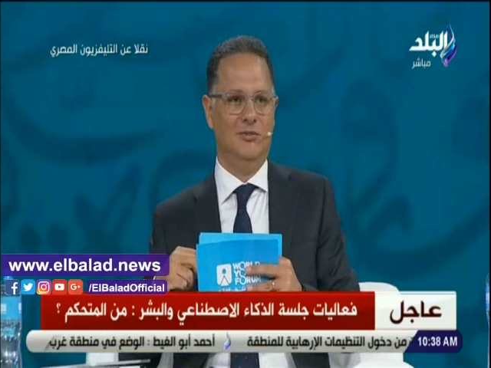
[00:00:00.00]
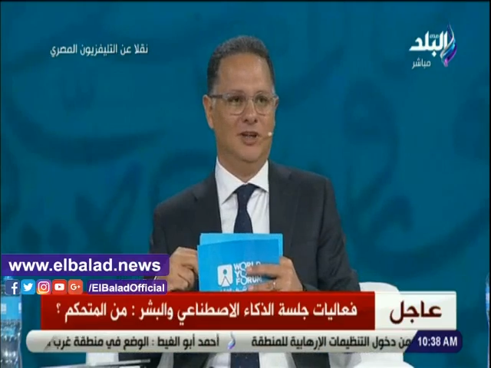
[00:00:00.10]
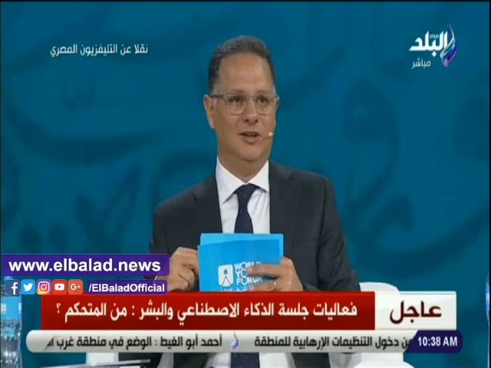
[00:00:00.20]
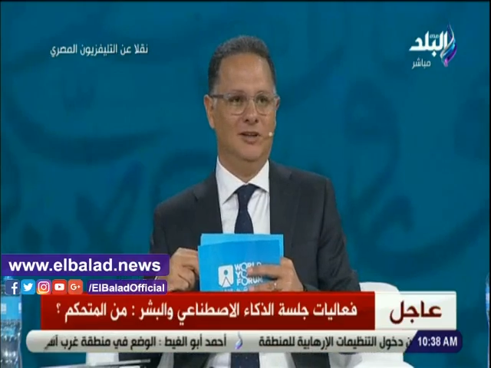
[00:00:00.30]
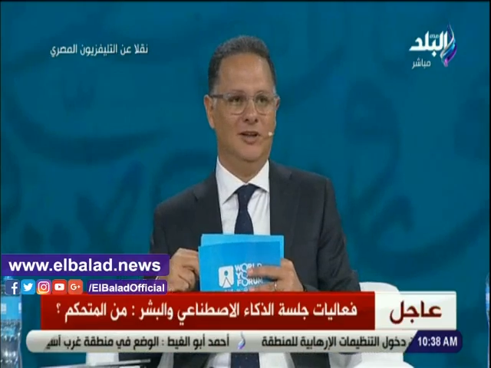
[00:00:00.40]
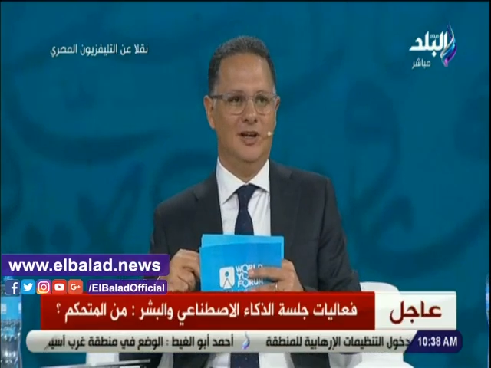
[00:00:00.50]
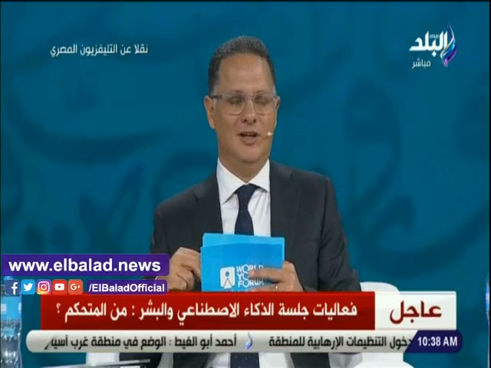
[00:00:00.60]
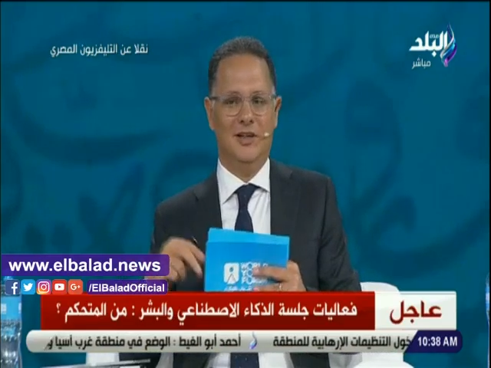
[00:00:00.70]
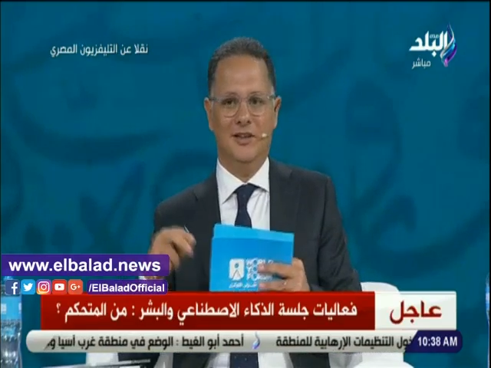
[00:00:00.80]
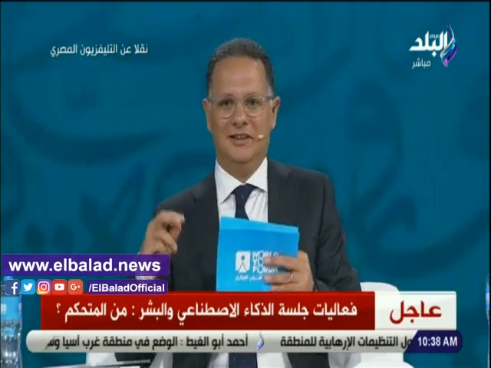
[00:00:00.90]
آه،
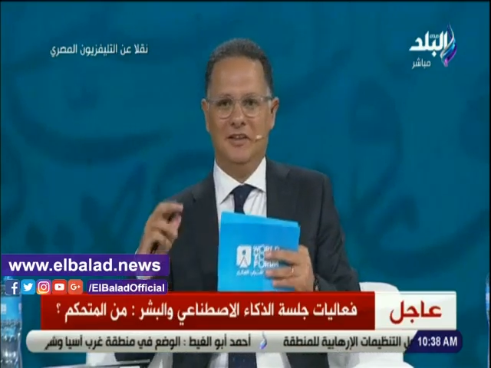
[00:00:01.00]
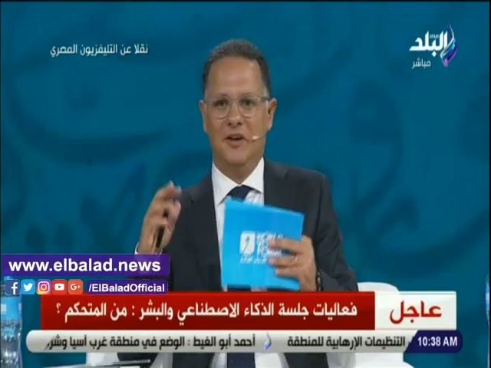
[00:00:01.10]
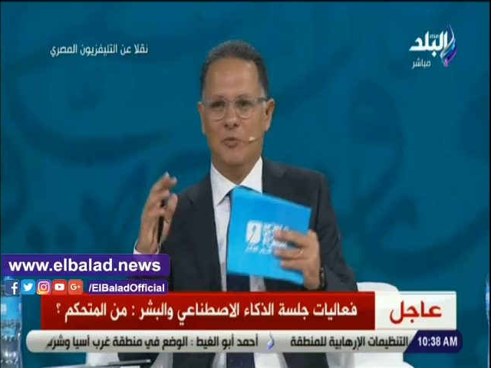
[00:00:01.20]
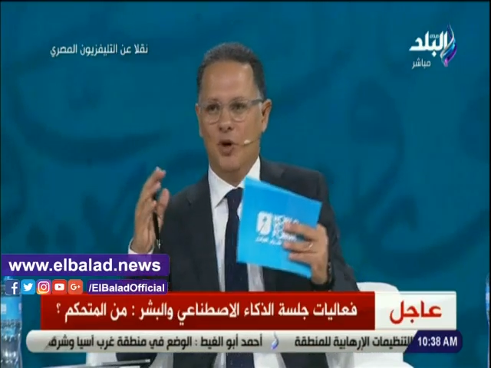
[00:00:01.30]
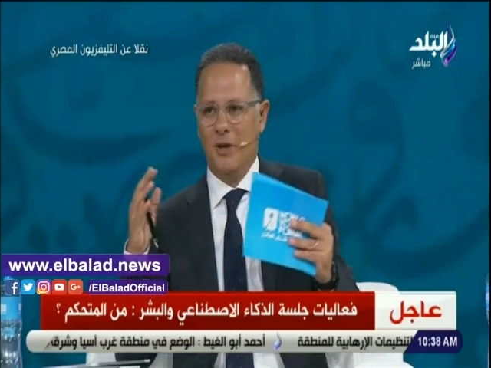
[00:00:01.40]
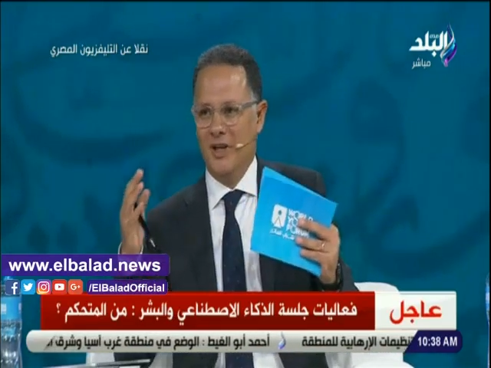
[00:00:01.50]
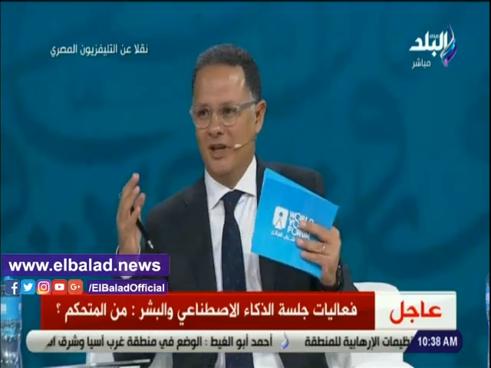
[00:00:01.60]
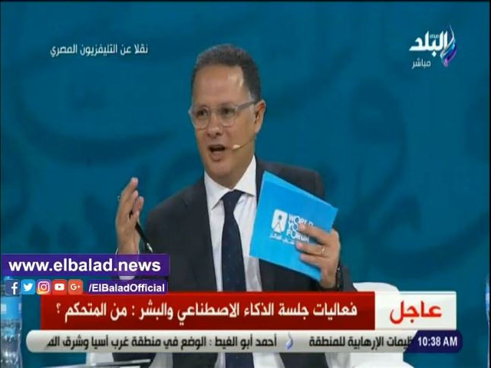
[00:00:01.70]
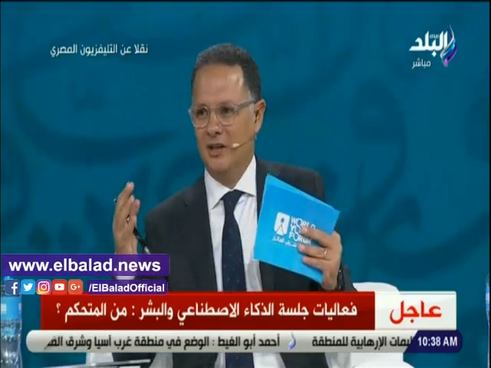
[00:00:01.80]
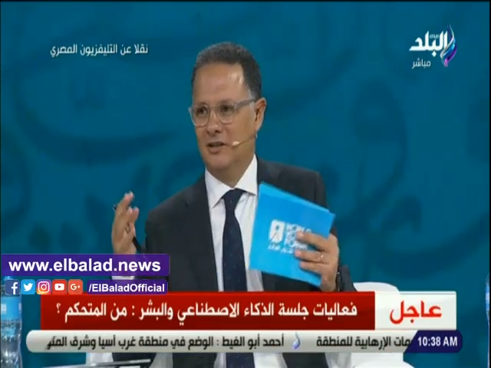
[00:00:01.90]
تفهموا كمان
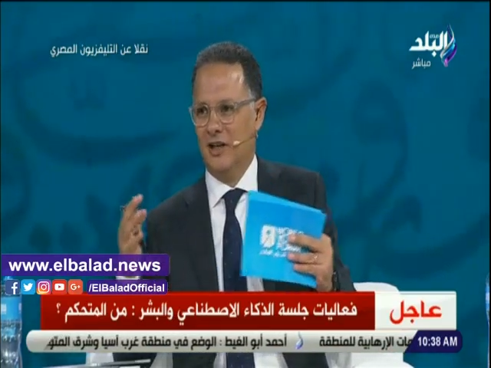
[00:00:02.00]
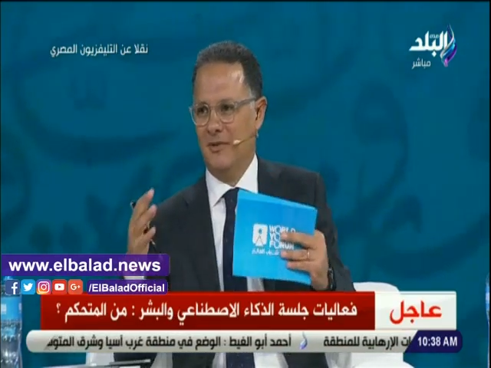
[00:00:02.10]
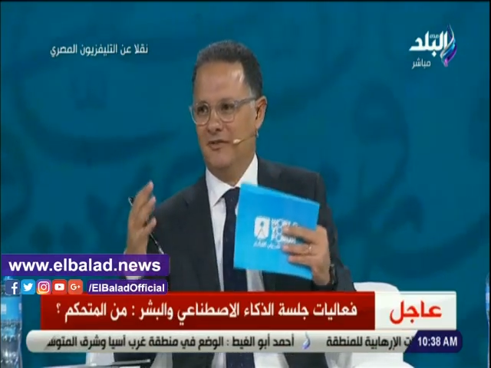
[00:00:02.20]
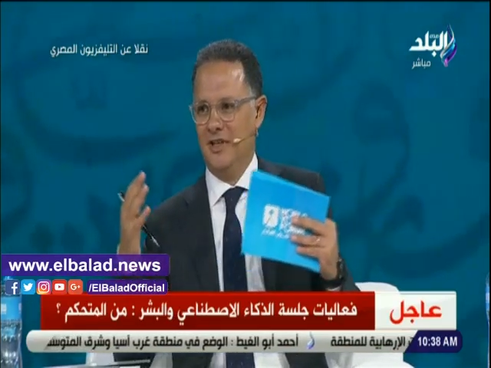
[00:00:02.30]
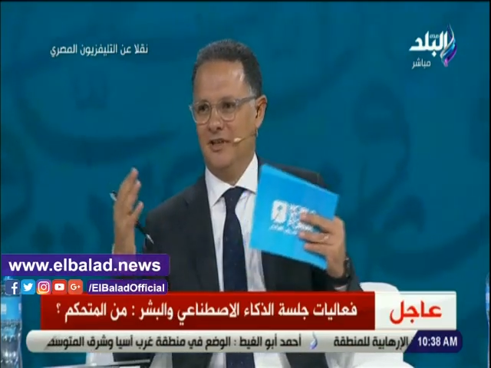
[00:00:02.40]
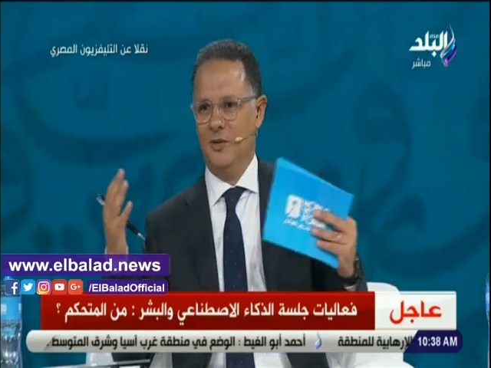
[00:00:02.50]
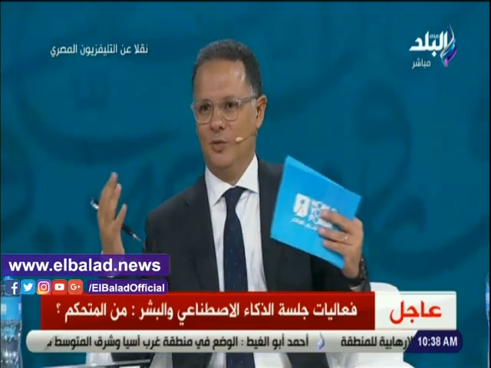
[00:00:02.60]
أكتر يبقى فيه